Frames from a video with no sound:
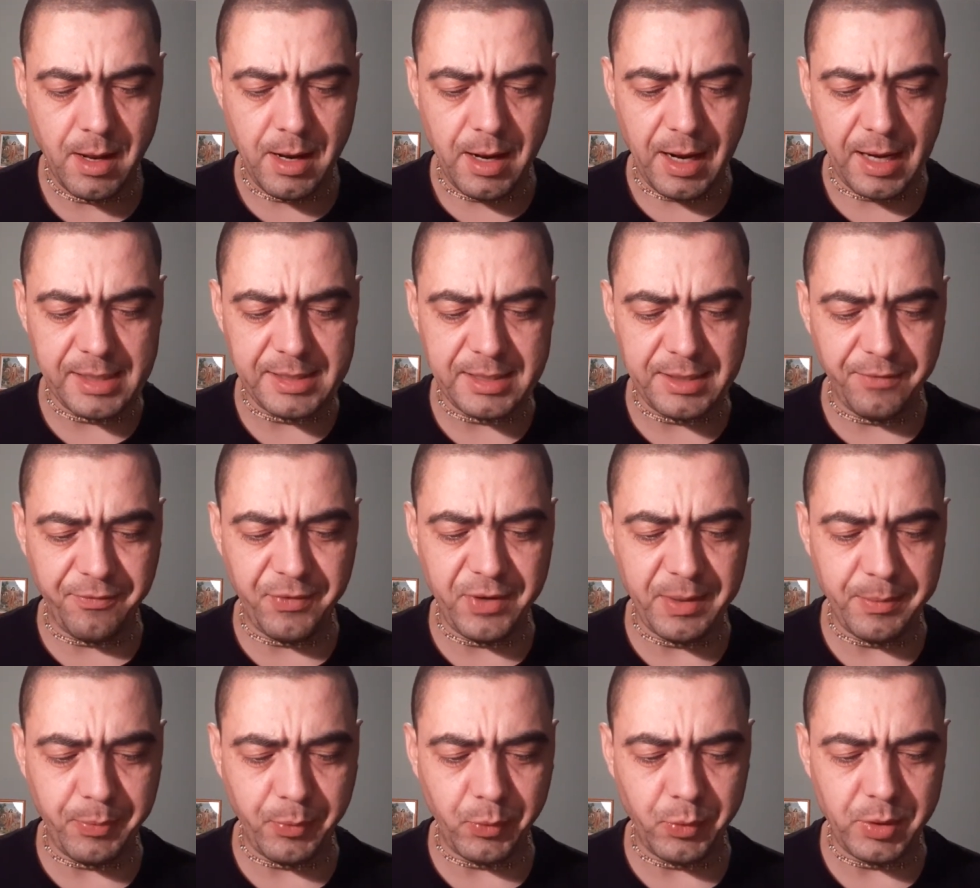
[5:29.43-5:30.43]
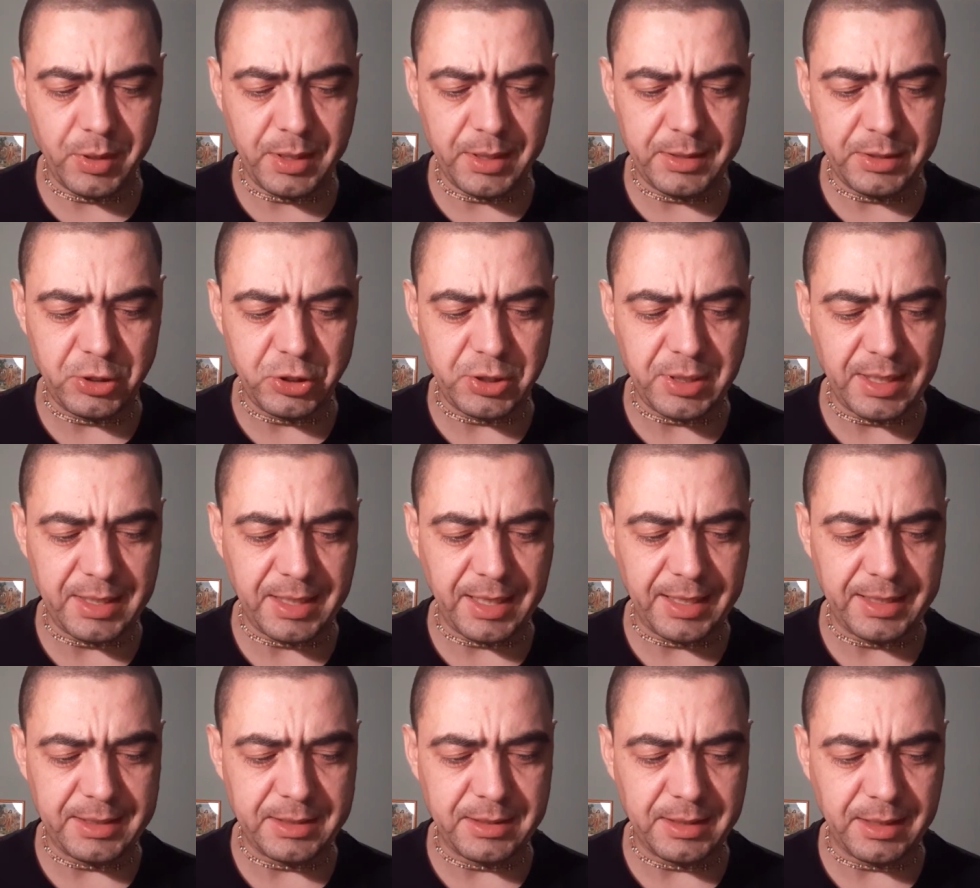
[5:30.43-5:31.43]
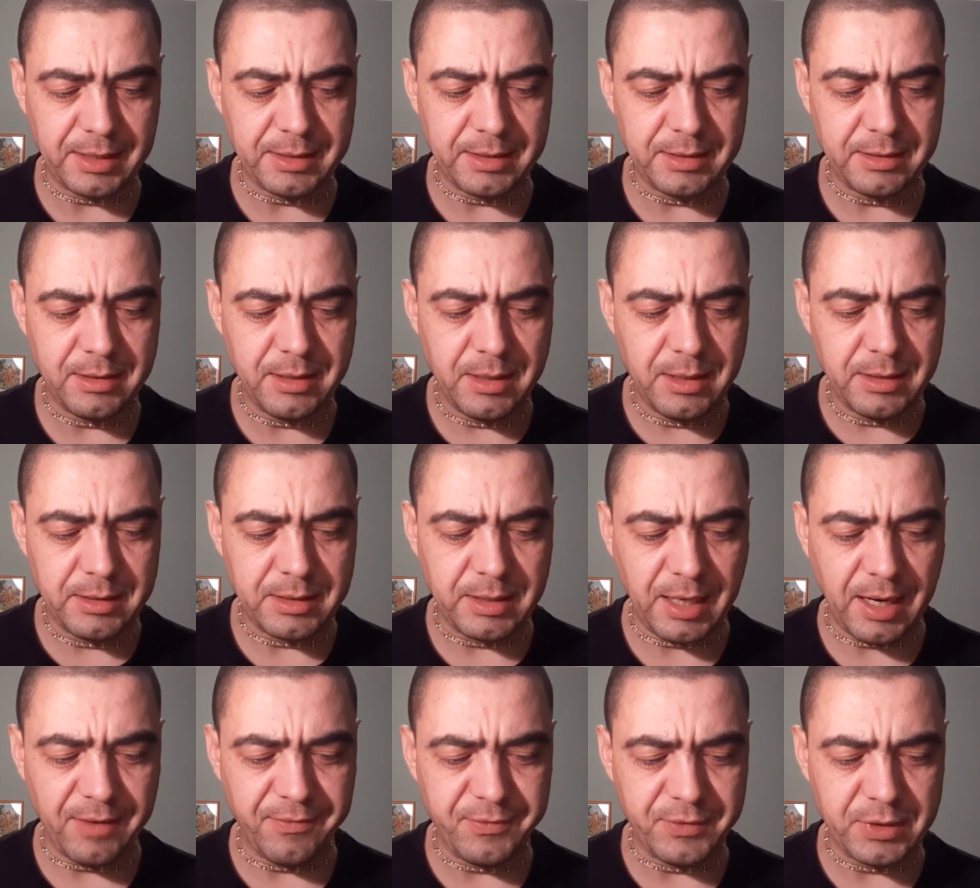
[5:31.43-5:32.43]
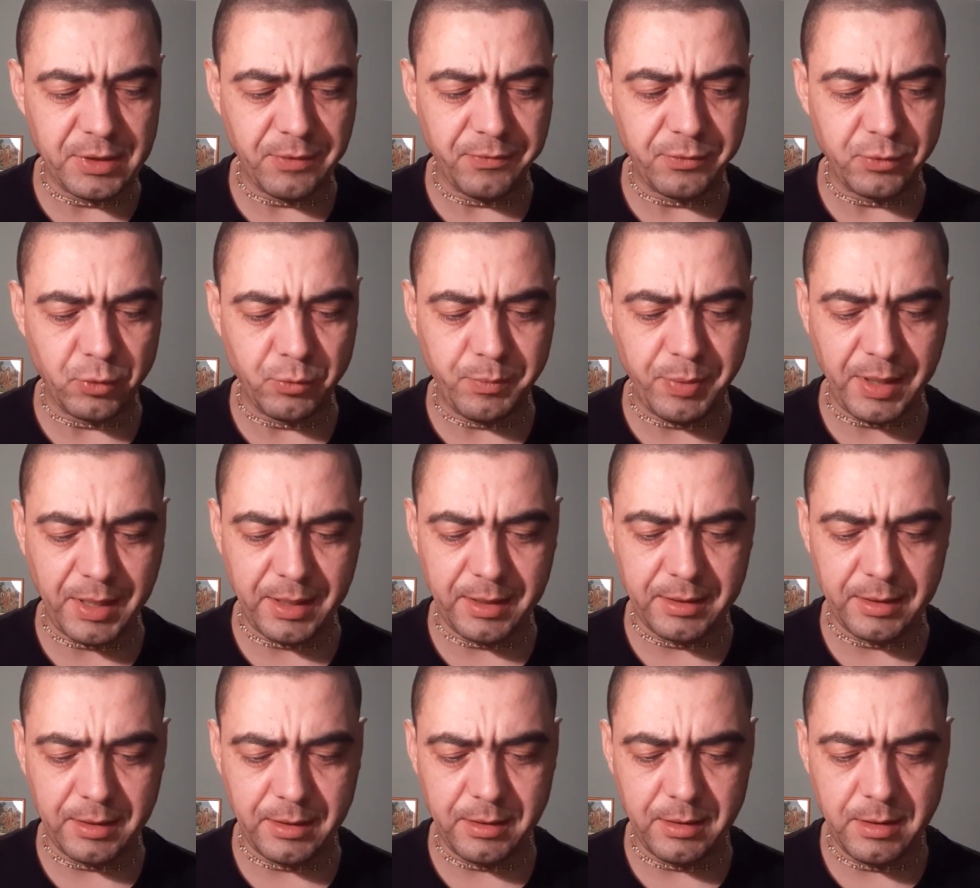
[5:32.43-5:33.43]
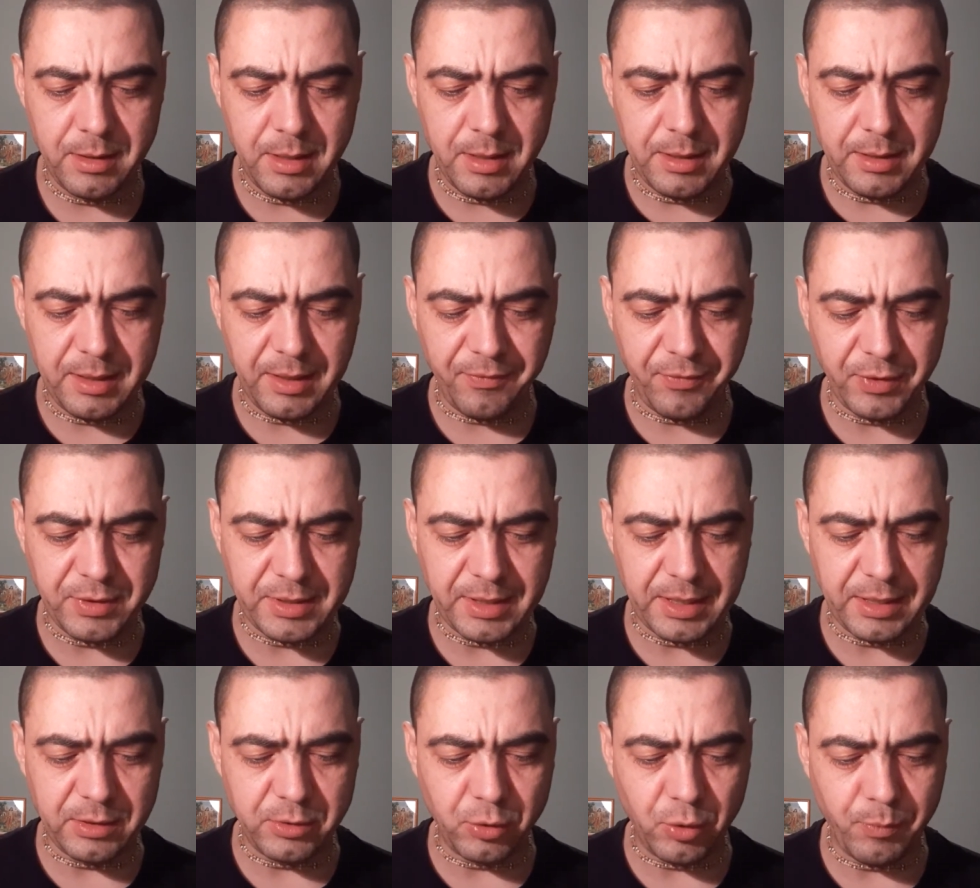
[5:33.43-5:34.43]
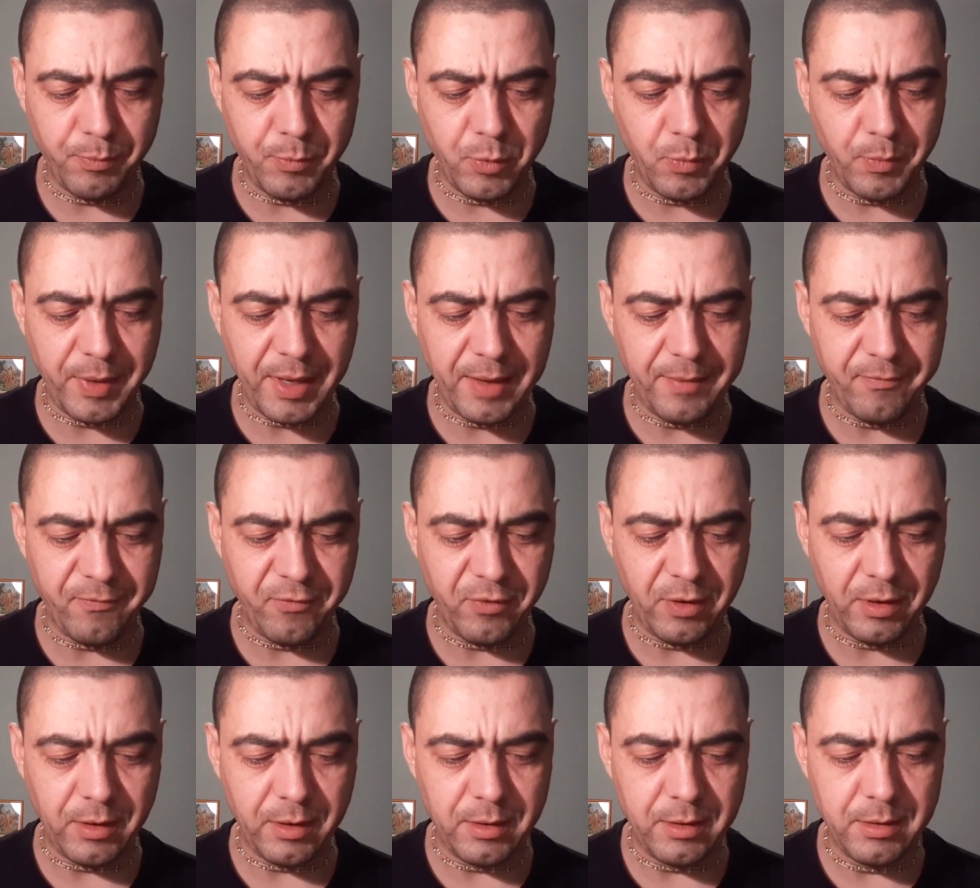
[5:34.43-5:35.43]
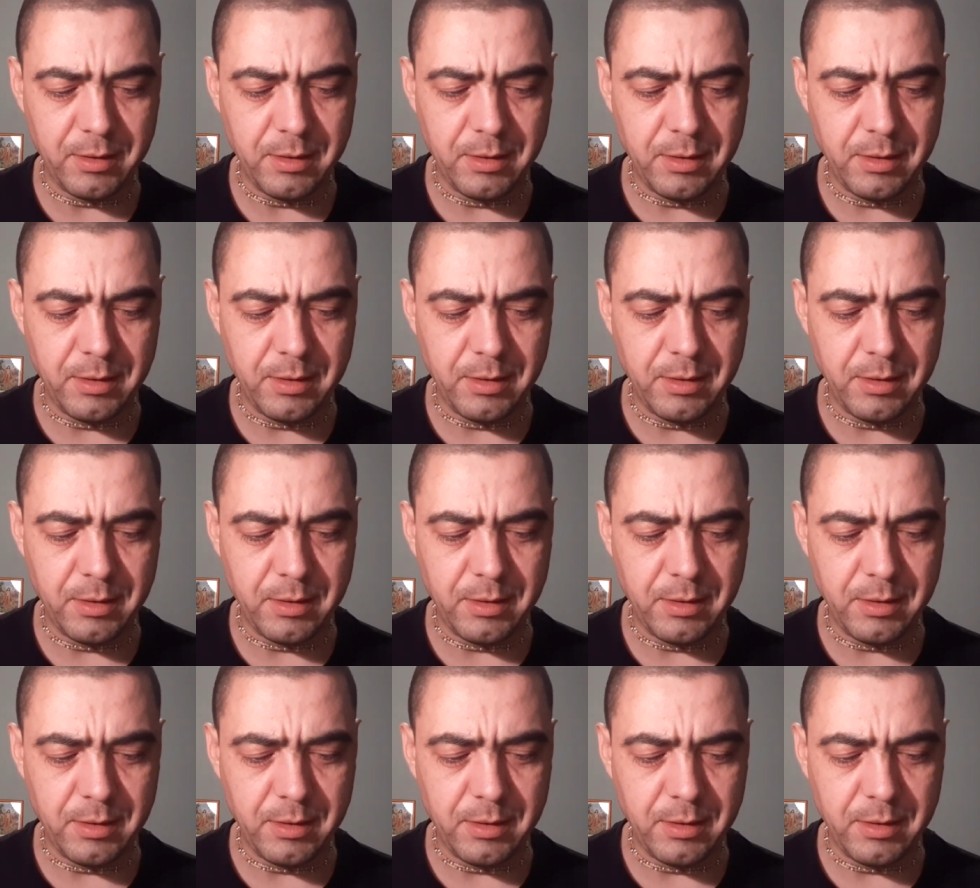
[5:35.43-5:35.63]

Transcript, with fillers: Als die vier Brüder in die Stadt eindrangen, trafen sie auf Drupada, der von seinen Truppen umgeben war.